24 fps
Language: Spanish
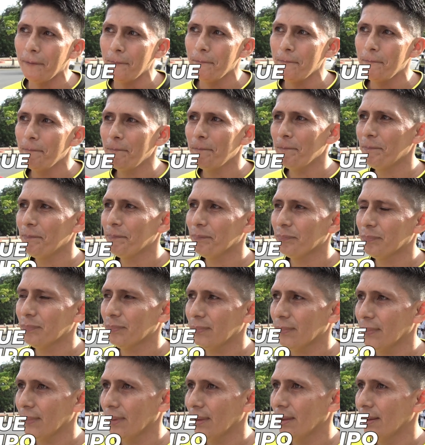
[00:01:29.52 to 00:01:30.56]
¿Cree que el equipo
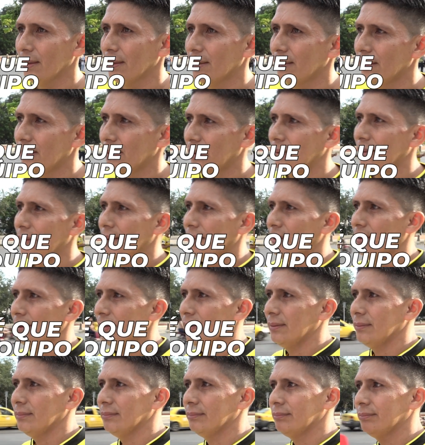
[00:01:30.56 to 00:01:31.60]
tiene chances en la
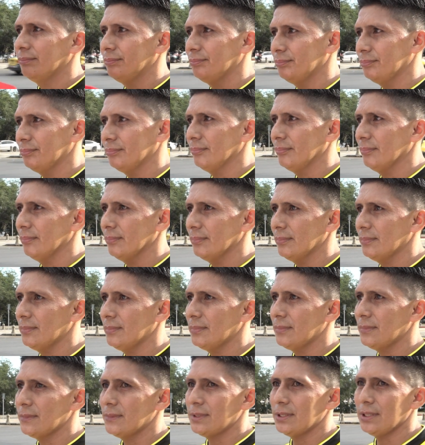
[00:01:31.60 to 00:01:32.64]
Libertadores todavía?
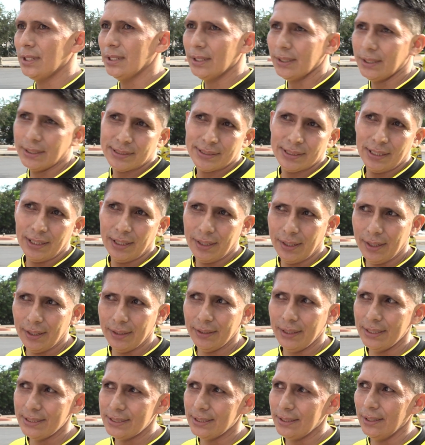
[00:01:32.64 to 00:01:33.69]
Si es que se le
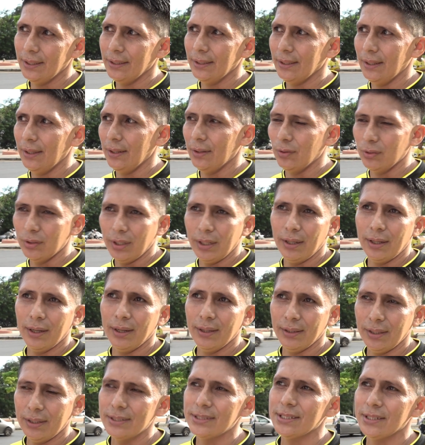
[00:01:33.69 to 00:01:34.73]
gana al siguiente
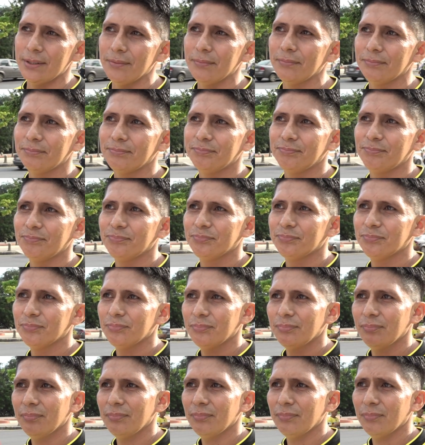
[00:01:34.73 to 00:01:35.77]
contrincante, sí.
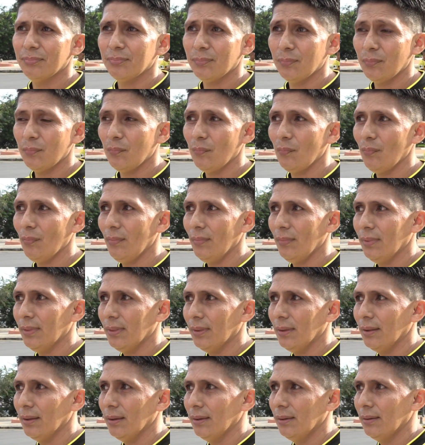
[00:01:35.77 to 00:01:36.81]
Poco margen de error
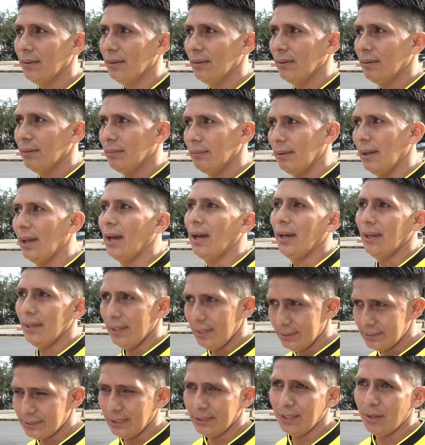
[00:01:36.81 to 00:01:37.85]
le queda al equipo.
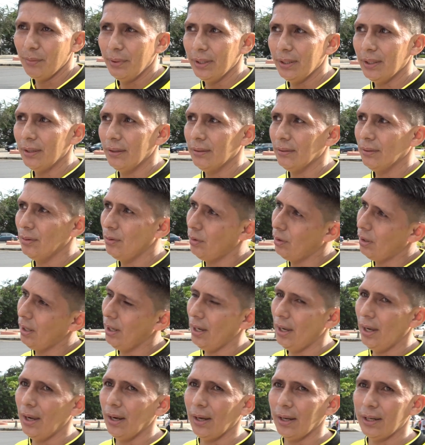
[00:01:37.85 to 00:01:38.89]
Exactamente.
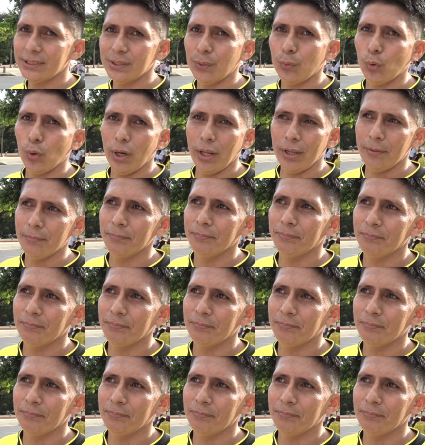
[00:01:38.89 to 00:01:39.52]
Ojalá regrese Burray.